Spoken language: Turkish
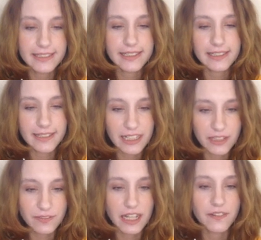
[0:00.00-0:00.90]
getir, yeni
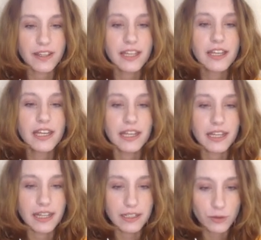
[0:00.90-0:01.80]
tarifler ve
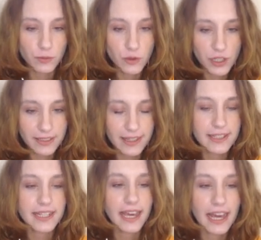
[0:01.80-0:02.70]
e, lot
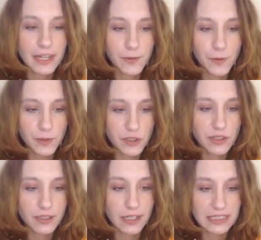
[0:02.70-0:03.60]
mücadeleleri her öğün
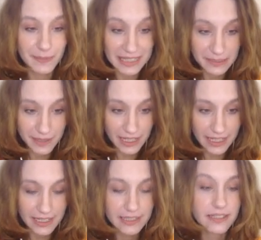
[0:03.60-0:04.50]
için taze malzemeler
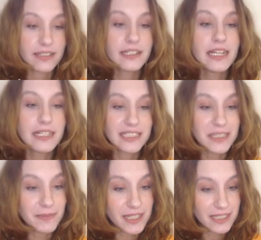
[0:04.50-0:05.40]
gerektirir.
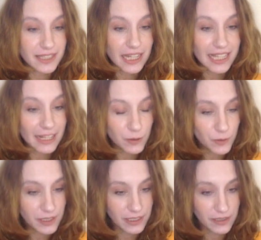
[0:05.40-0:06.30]
Sinler ister kendi
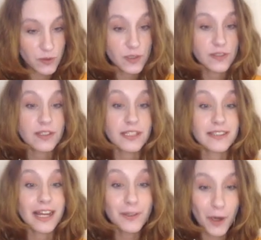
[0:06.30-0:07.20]
ürünlerini yetiştirsin,
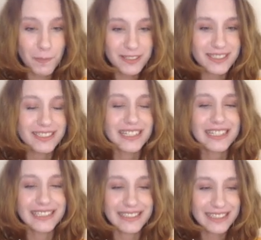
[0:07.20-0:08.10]
ister köy
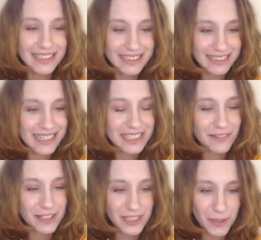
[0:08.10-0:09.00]
pazarından gitsin, isterse
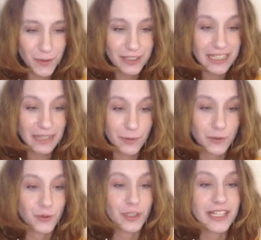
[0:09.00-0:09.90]
vahşi doğada yem
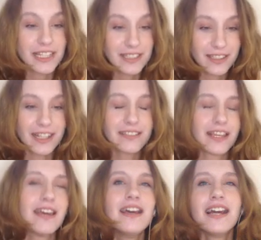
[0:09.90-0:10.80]
olsun. En iyisi
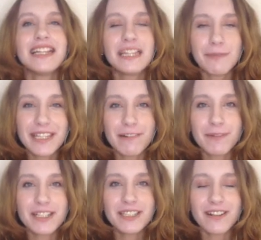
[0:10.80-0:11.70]
taze. Yani yemek
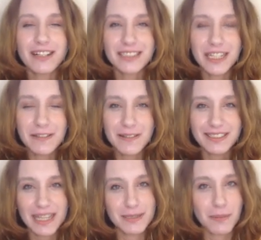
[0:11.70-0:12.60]
yapmak için taze
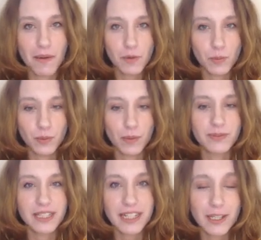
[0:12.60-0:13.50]
sebze meyve
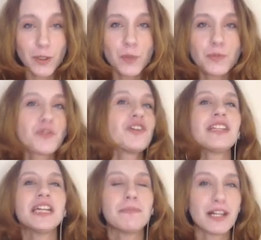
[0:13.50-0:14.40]
bulmamız gerekiyor.
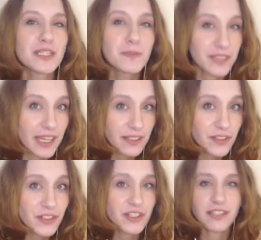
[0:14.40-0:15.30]
Bunları da ya bahçemizden
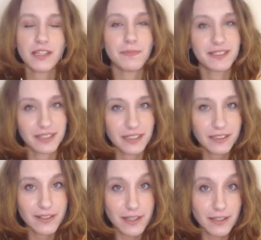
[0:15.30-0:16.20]
yetiştireceğiz ya pazardan
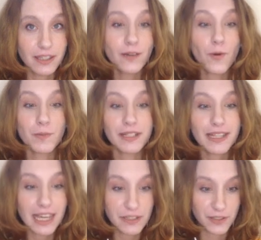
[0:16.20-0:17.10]
alacağız ya da
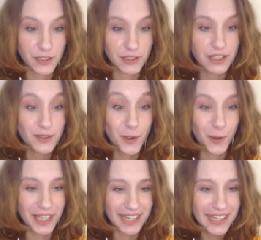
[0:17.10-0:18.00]
ormanda keşfe çıkacağız.
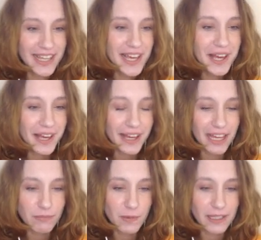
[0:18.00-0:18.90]
Çok iyi. E,
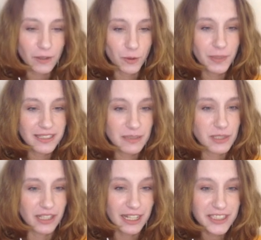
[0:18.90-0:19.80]
bir meydan okumaya hazır
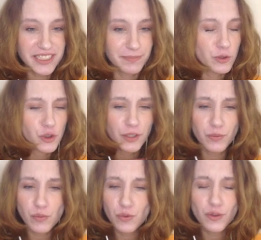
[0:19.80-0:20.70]
mısın? Hazırım. Şu
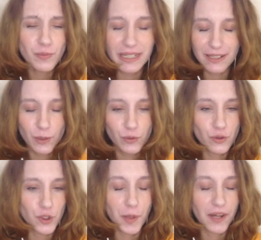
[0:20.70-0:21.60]
an bir sürü meydan okumu
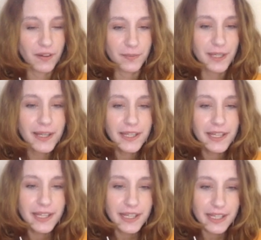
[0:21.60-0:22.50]
düşünüyorum kafamda.
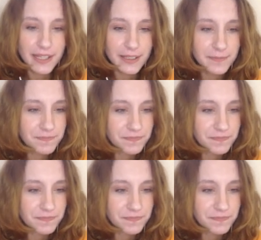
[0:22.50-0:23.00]
E,